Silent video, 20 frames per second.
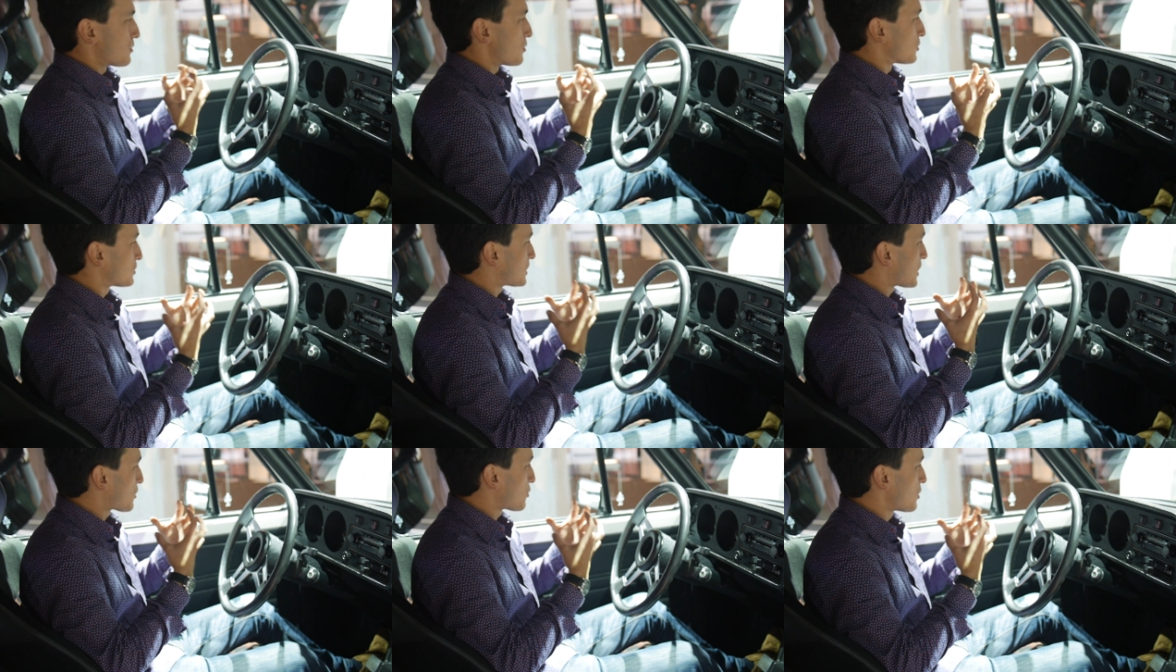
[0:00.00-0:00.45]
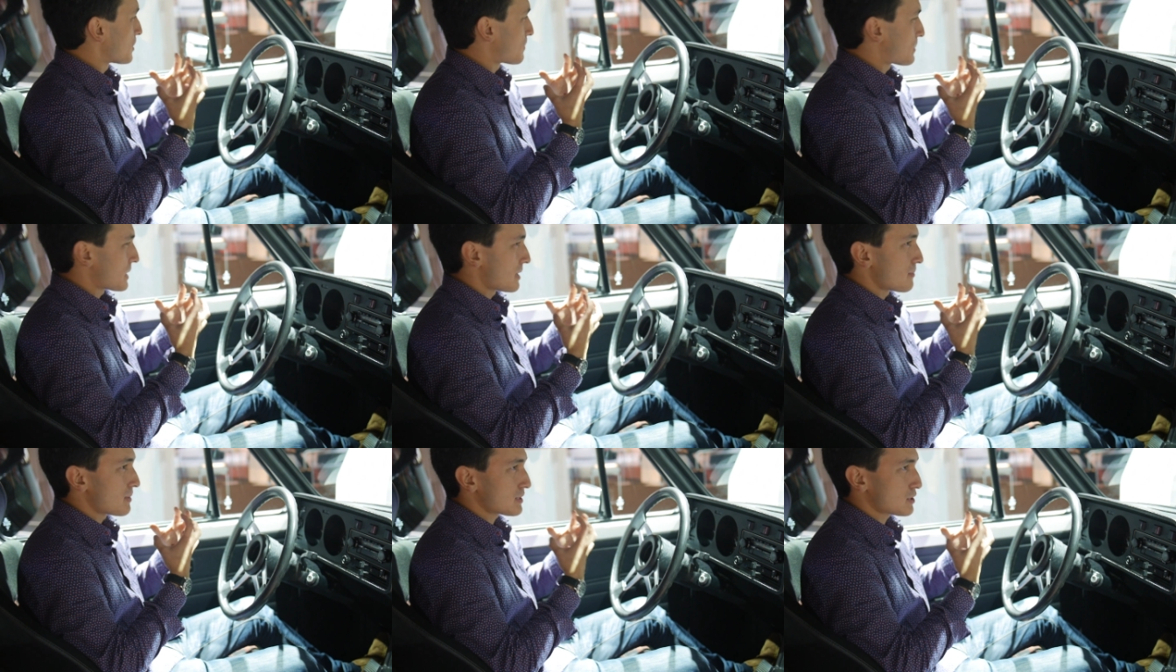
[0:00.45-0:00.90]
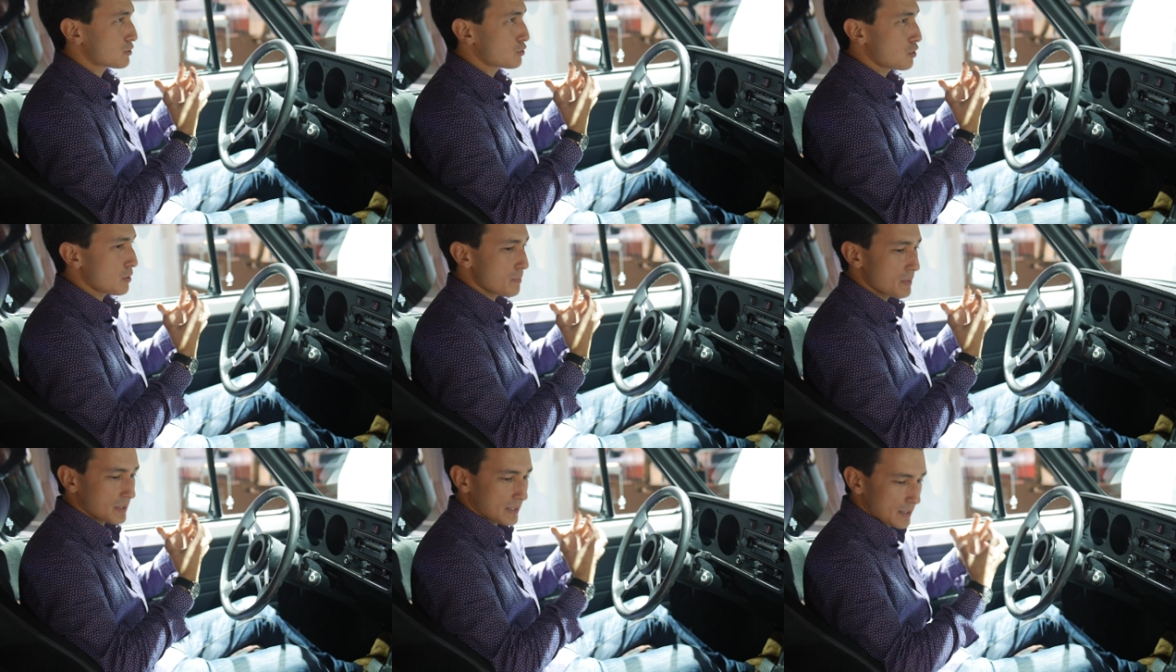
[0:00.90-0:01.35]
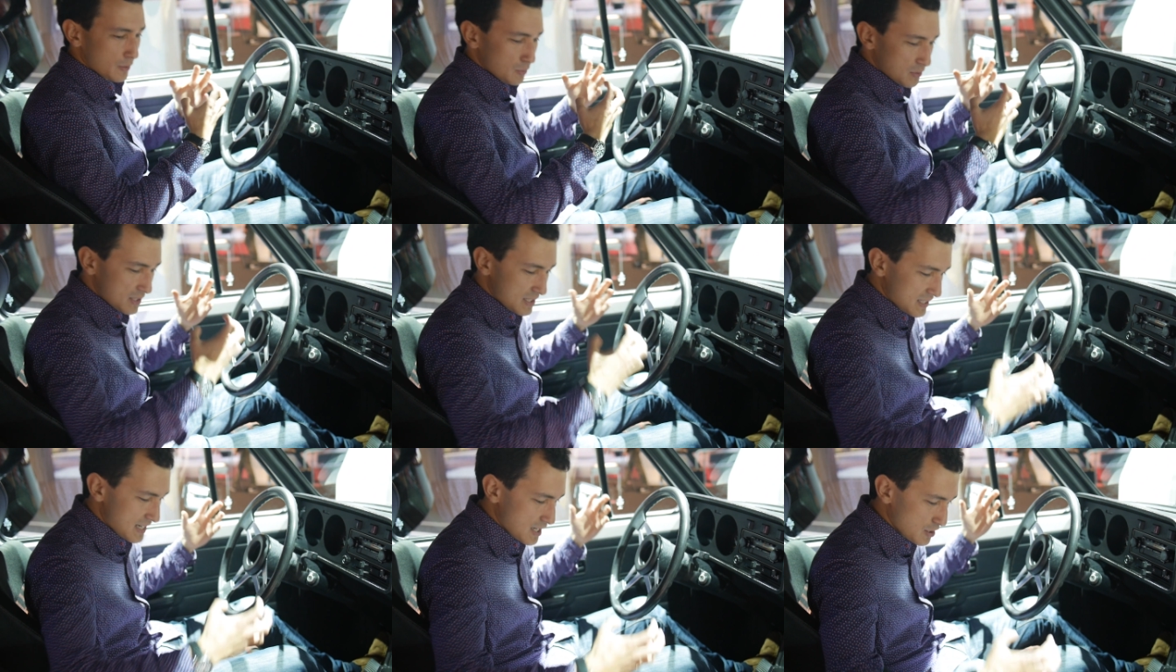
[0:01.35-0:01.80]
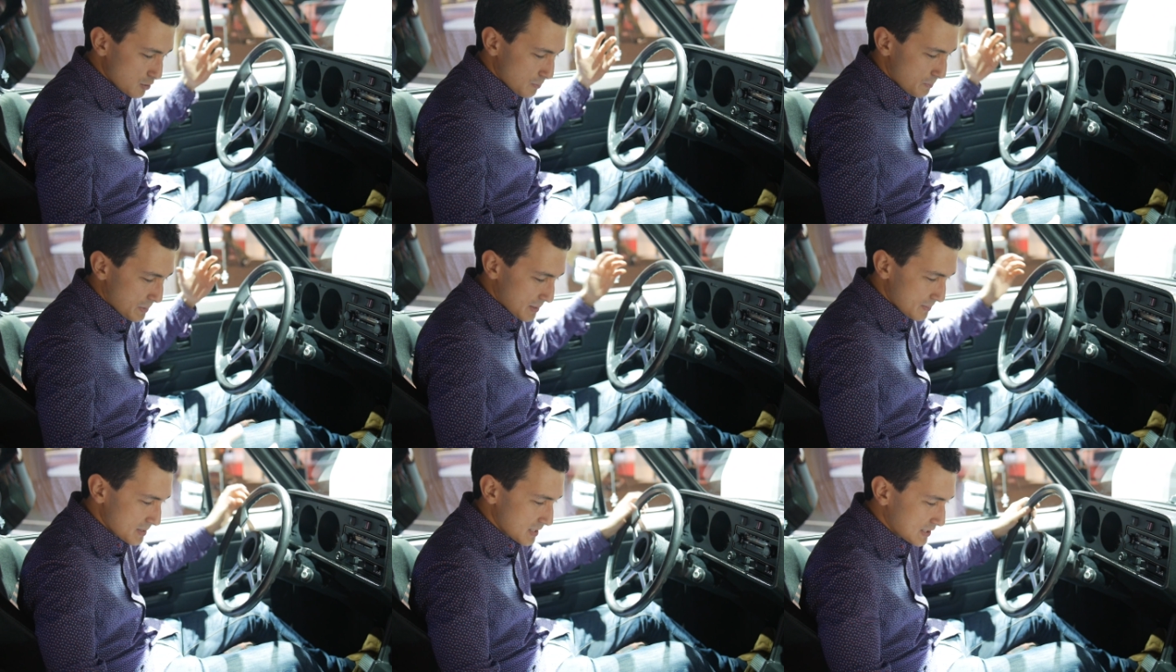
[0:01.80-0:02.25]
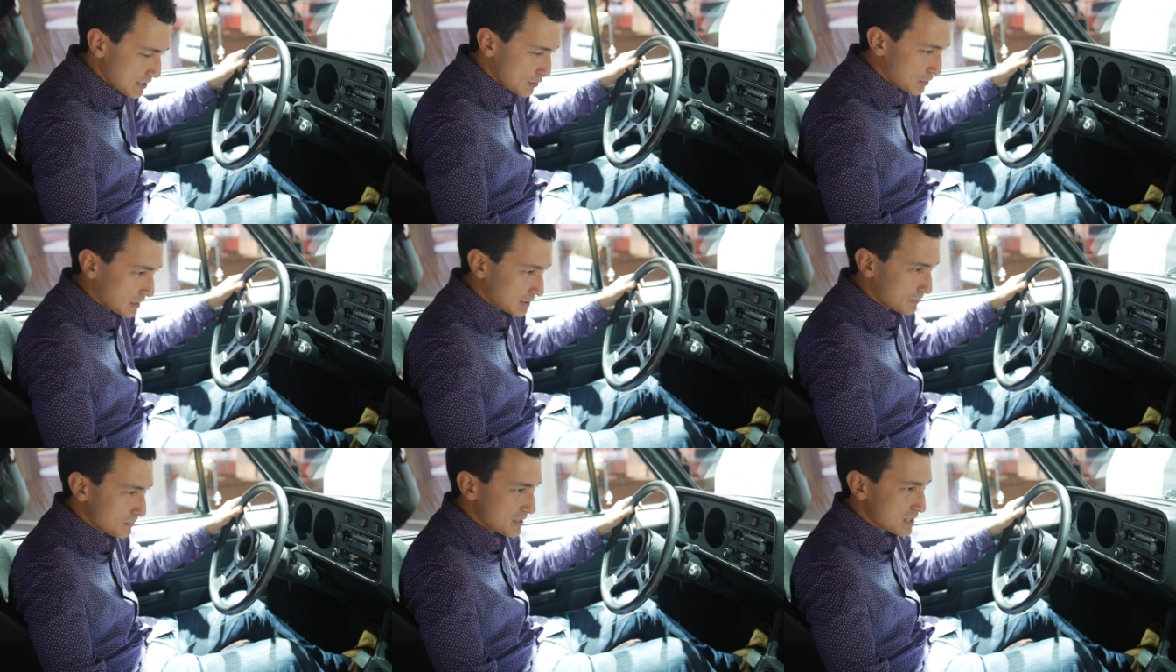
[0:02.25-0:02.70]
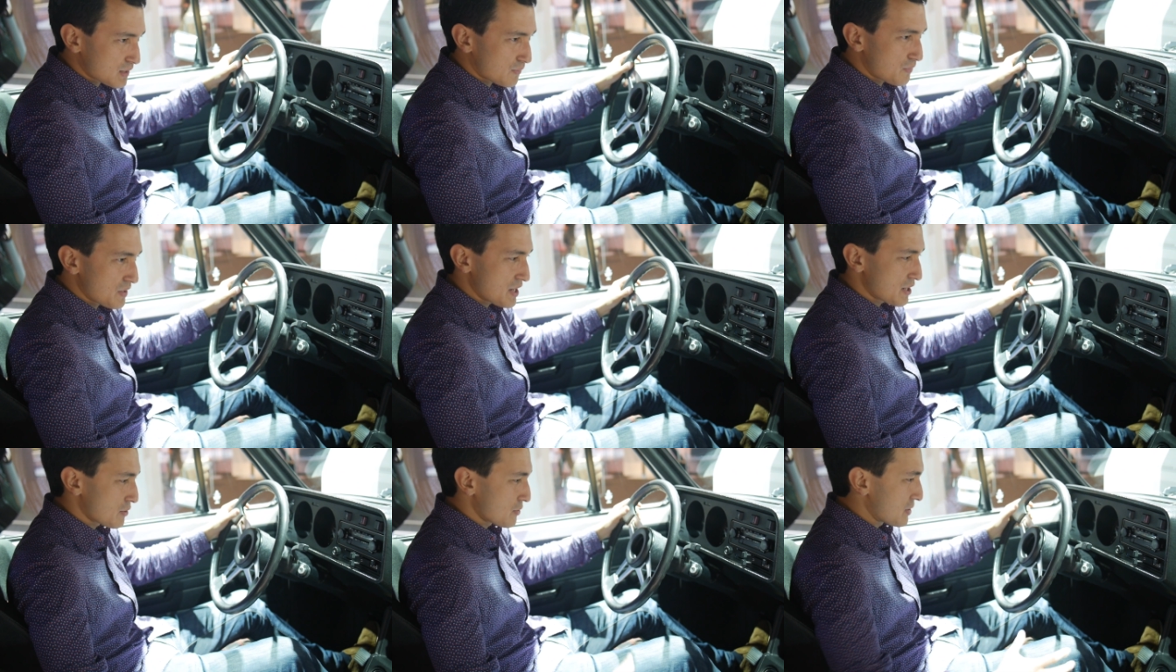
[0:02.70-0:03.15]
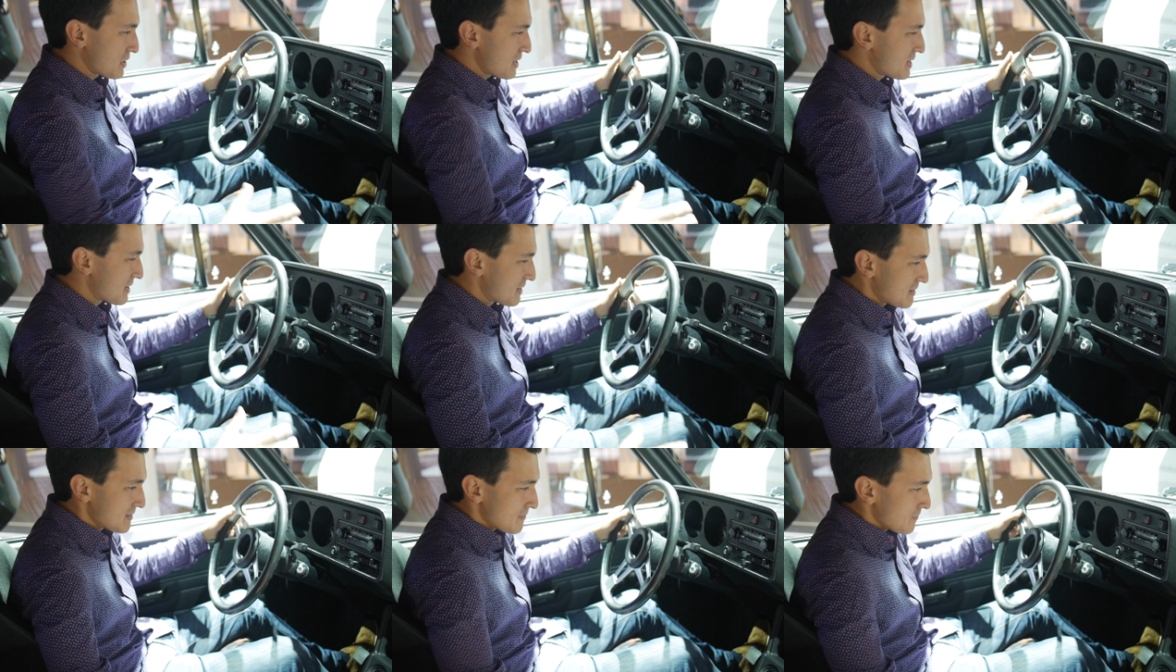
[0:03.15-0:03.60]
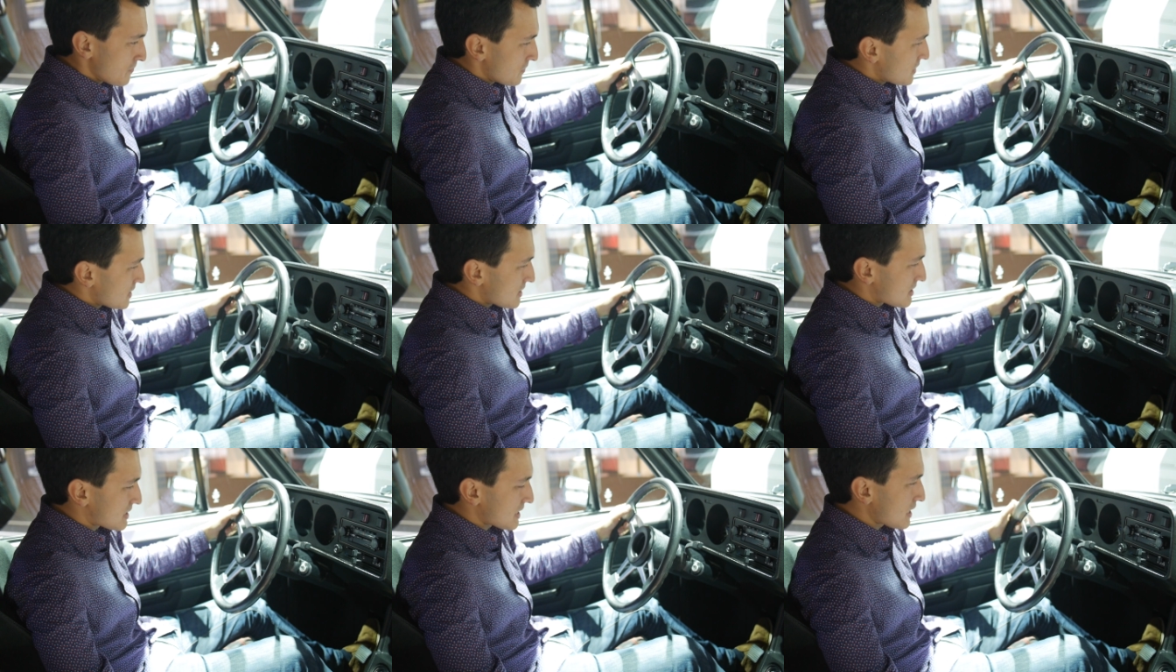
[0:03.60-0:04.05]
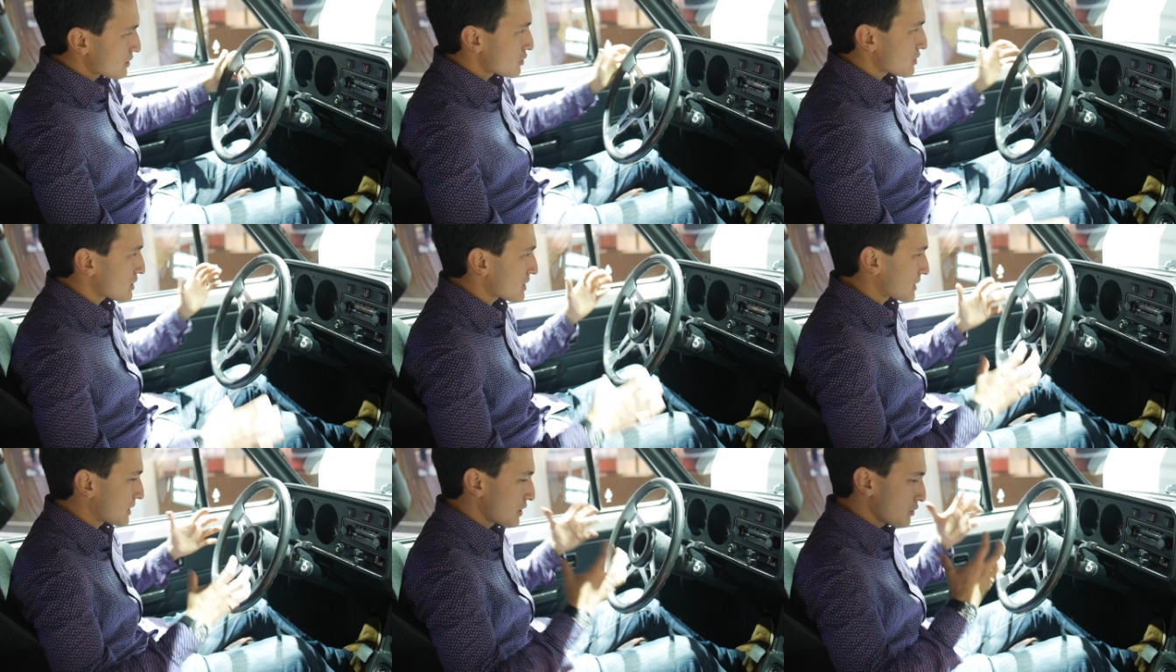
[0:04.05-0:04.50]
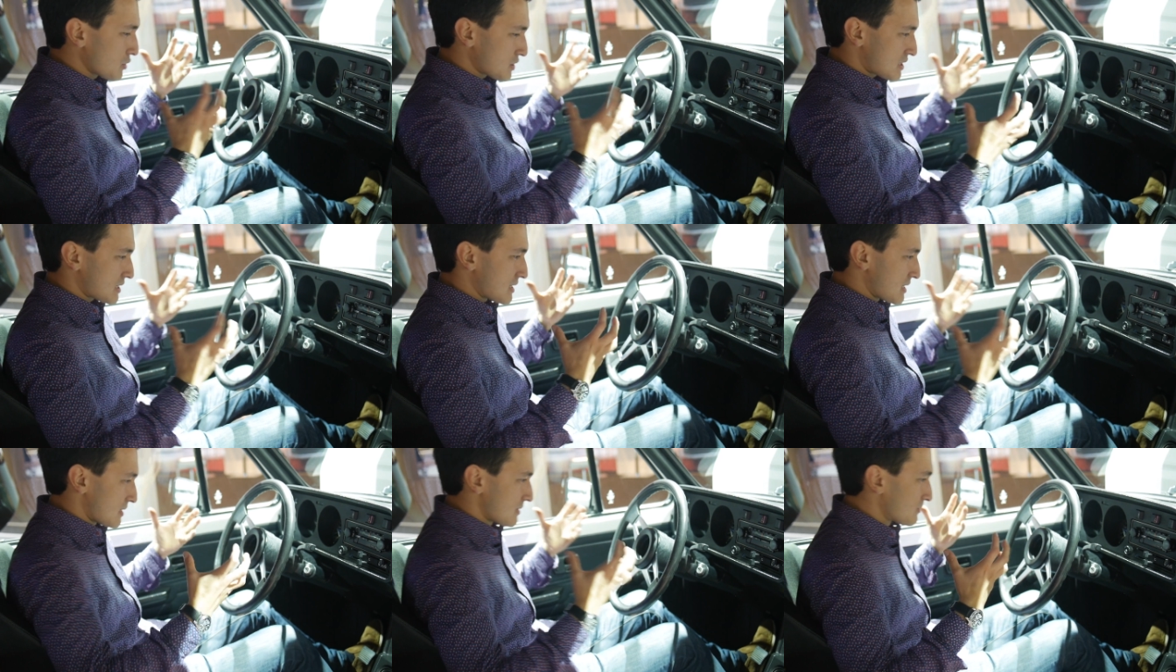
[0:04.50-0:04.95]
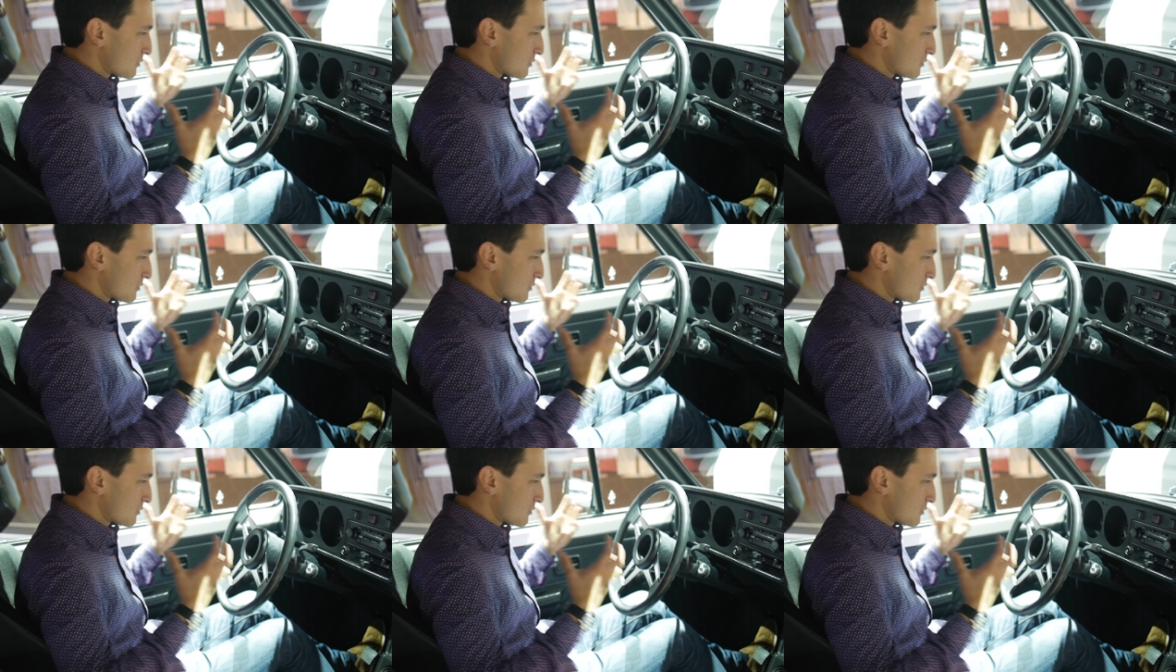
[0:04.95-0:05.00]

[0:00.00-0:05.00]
он такой прям особенный, он сразу прям задает атмосферу и сразу создается,